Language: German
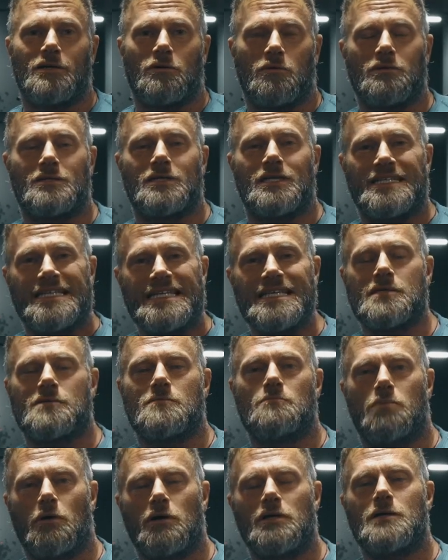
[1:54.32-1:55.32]
unter
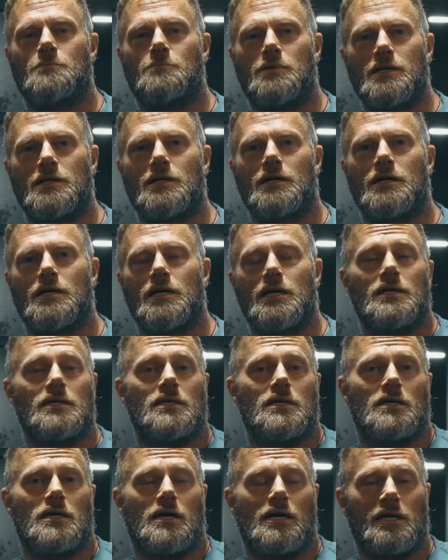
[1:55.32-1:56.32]
diesen Bodybuildern,
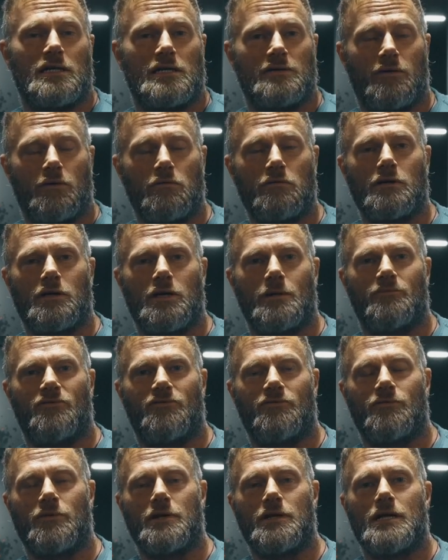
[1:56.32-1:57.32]
die ich ja gar nicht
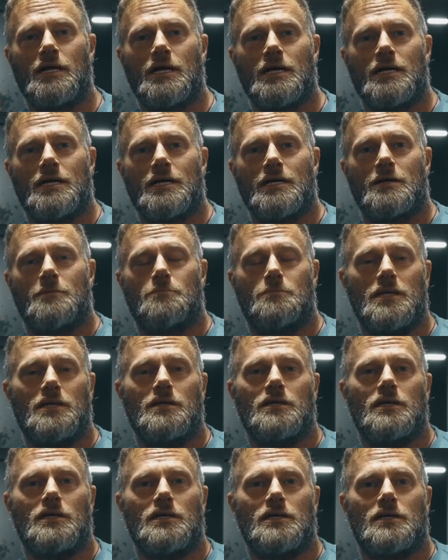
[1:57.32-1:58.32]
verunglimpfen will,
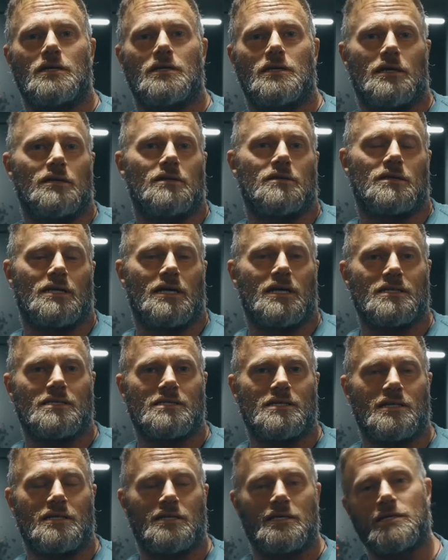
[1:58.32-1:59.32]
bin ich dann
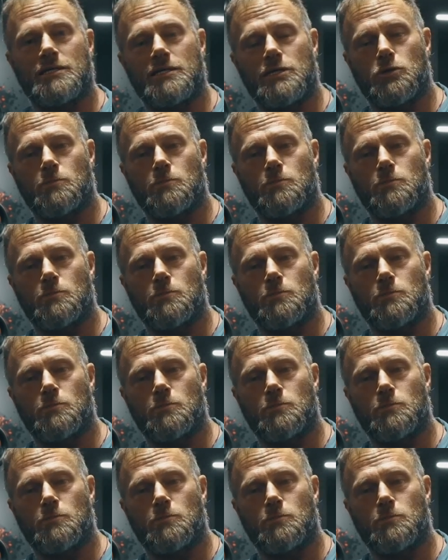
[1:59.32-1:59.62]
tatsächlich die